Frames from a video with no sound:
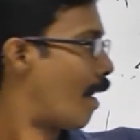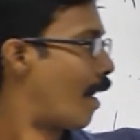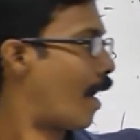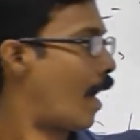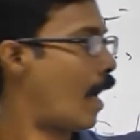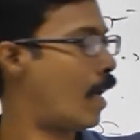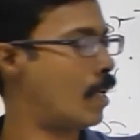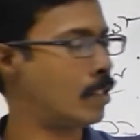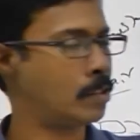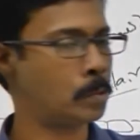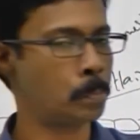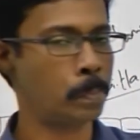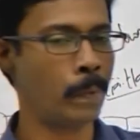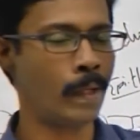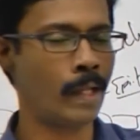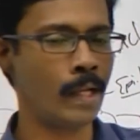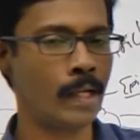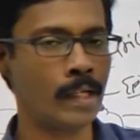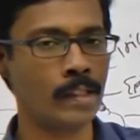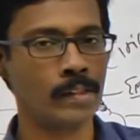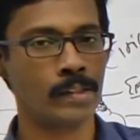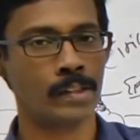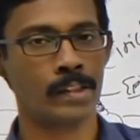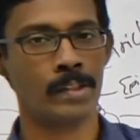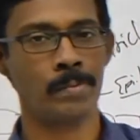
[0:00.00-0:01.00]

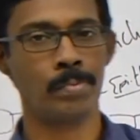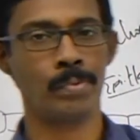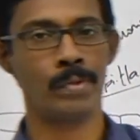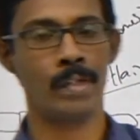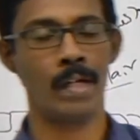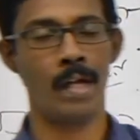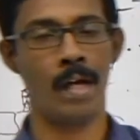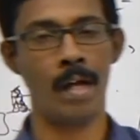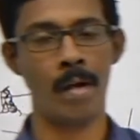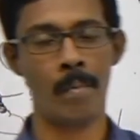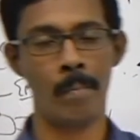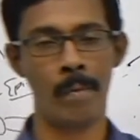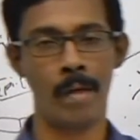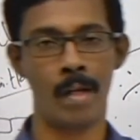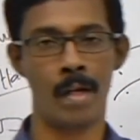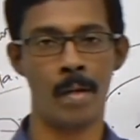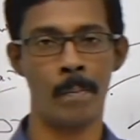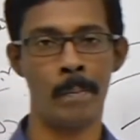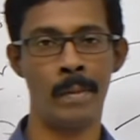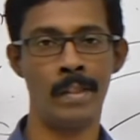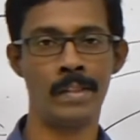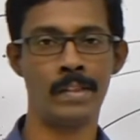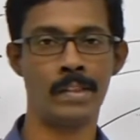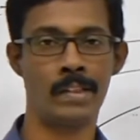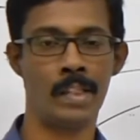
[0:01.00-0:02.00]
காஸ்பேரியன் ஸ்ட்ரிப்ஸ் நார்மலாக
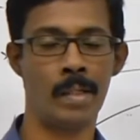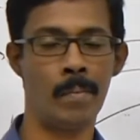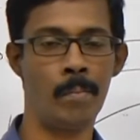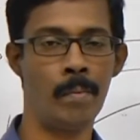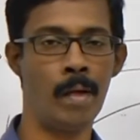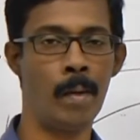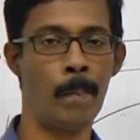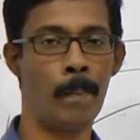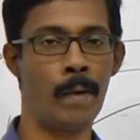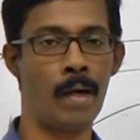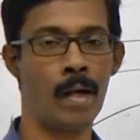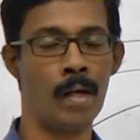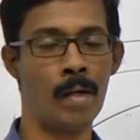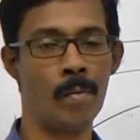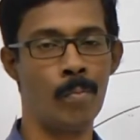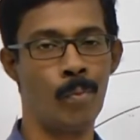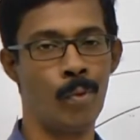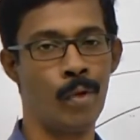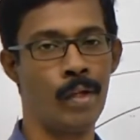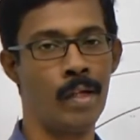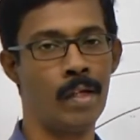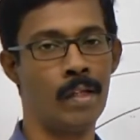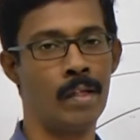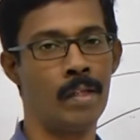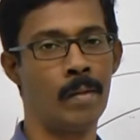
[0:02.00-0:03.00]
நம்ம ஸ்டெம்மில் பார்க்க
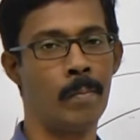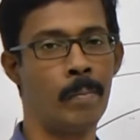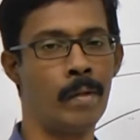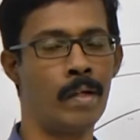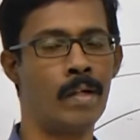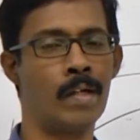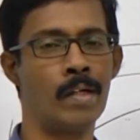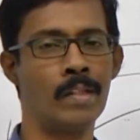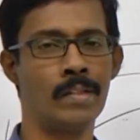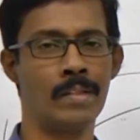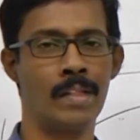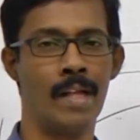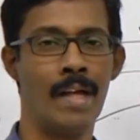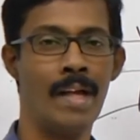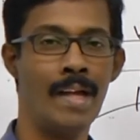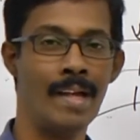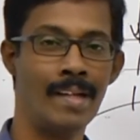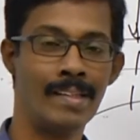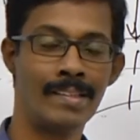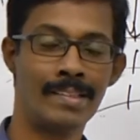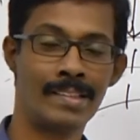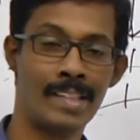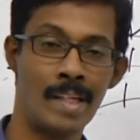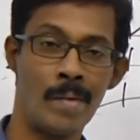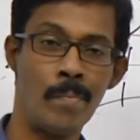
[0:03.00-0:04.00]
முடியாது பிகாஸ்
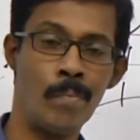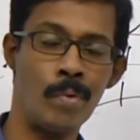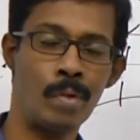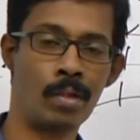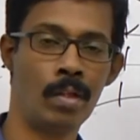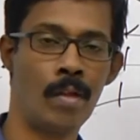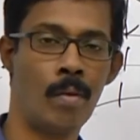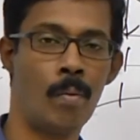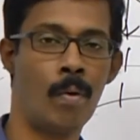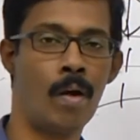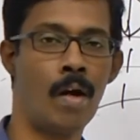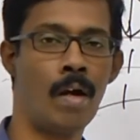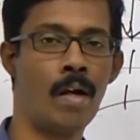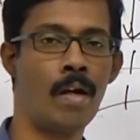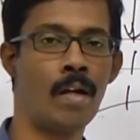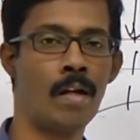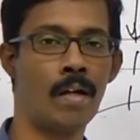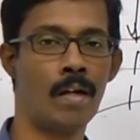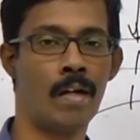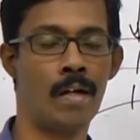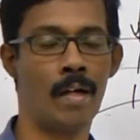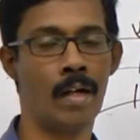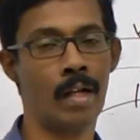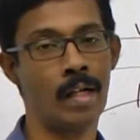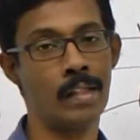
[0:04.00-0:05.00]
ஸ்டெம் வந்து வாட்டர்
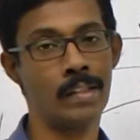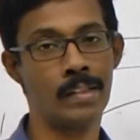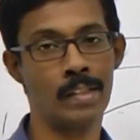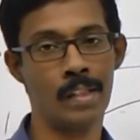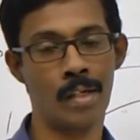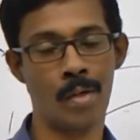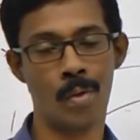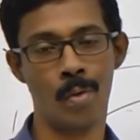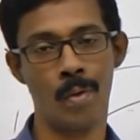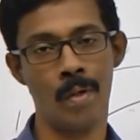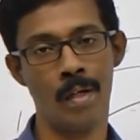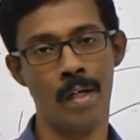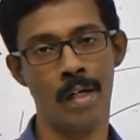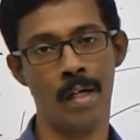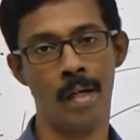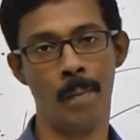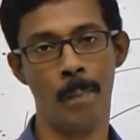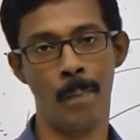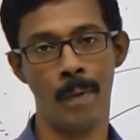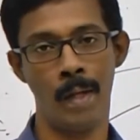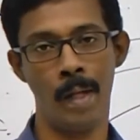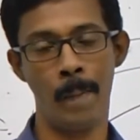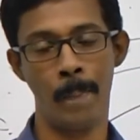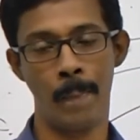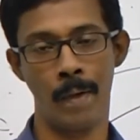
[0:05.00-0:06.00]
கண்டக்ஷன் ரோல் அங்கே
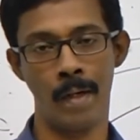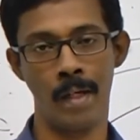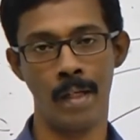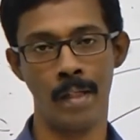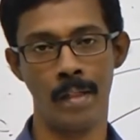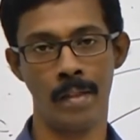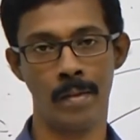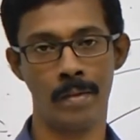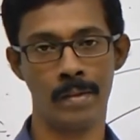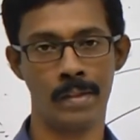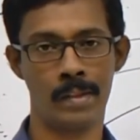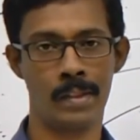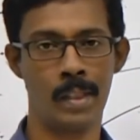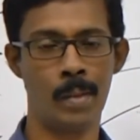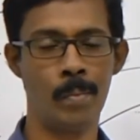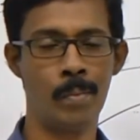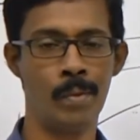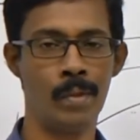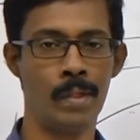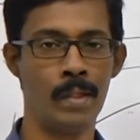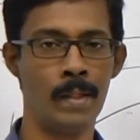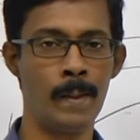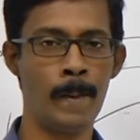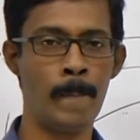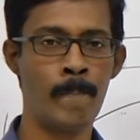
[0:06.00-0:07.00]
ப்ளே பண்ணாது ஸ்டெம்
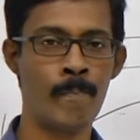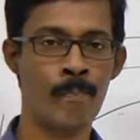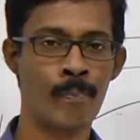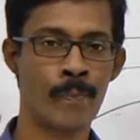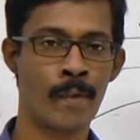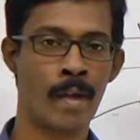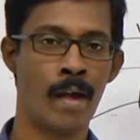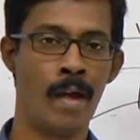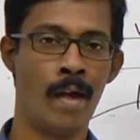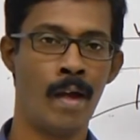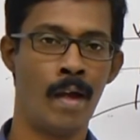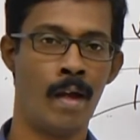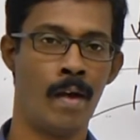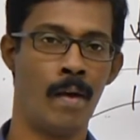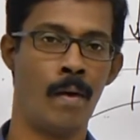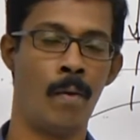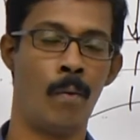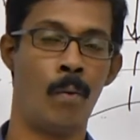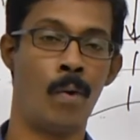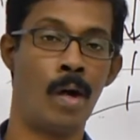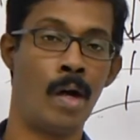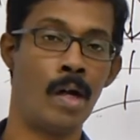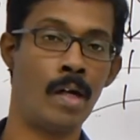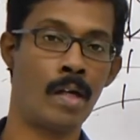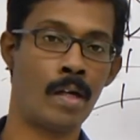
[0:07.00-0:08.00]
வந்து
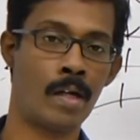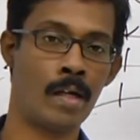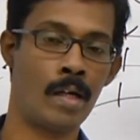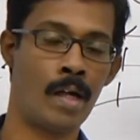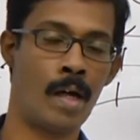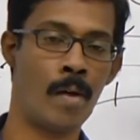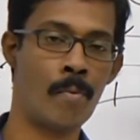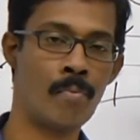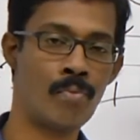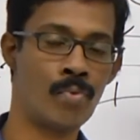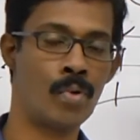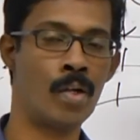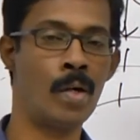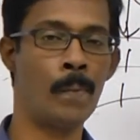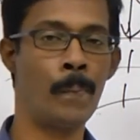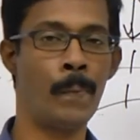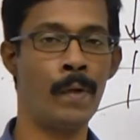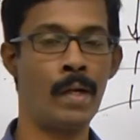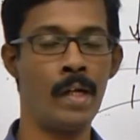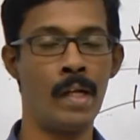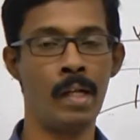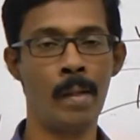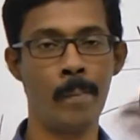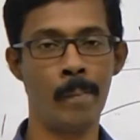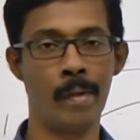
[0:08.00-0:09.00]
வாட்டரை அப்சர்வ்
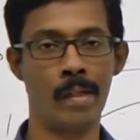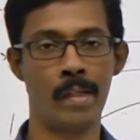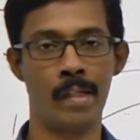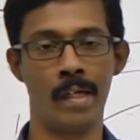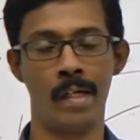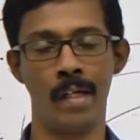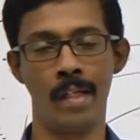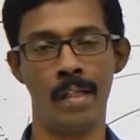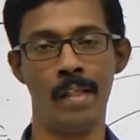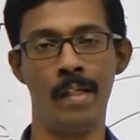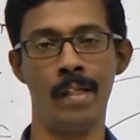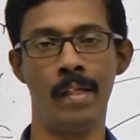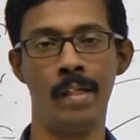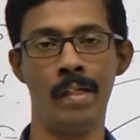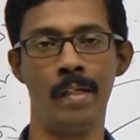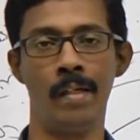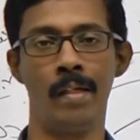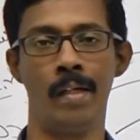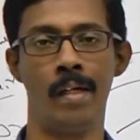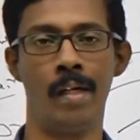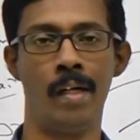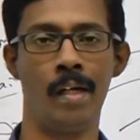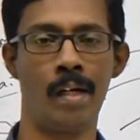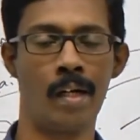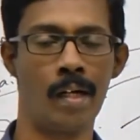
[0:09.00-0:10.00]
பண்ணி மற்ற இடத்துக்கு
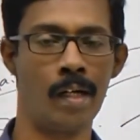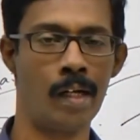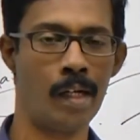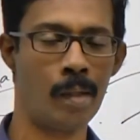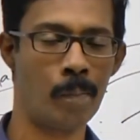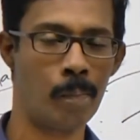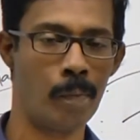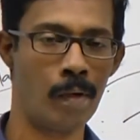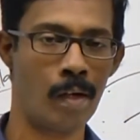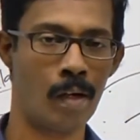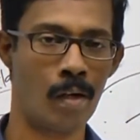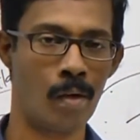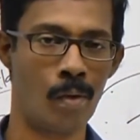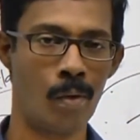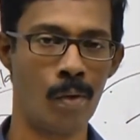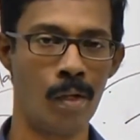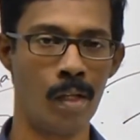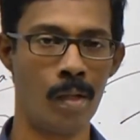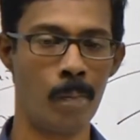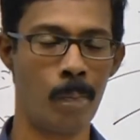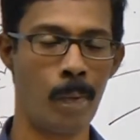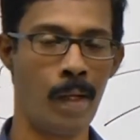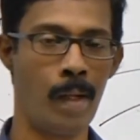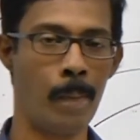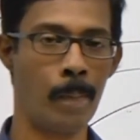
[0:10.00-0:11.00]
கண்டக்ட் பண்ணுற ரோல்
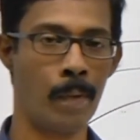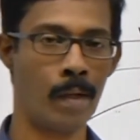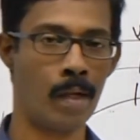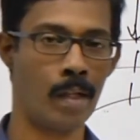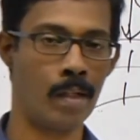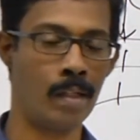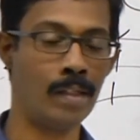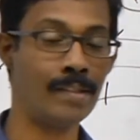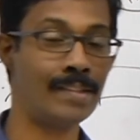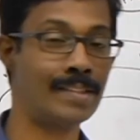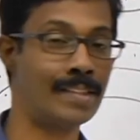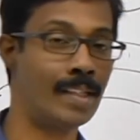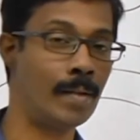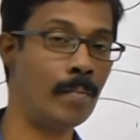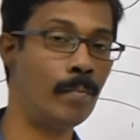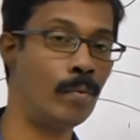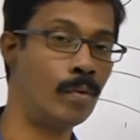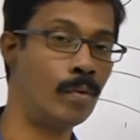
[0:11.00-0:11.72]
அது ப்ளே பண்ணாது ஸ்டெம்